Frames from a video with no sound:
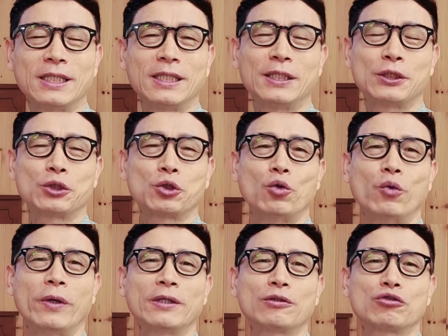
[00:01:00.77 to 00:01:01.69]
이
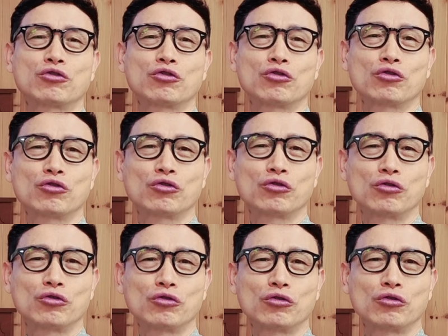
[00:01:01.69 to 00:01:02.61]

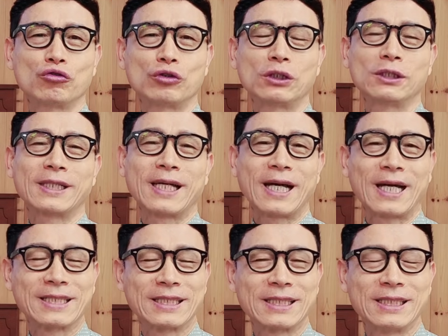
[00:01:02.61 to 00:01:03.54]
조회수를
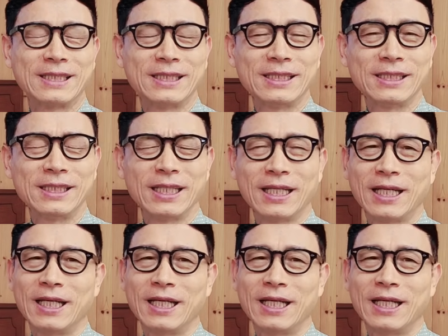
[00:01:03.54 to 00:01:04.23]
가진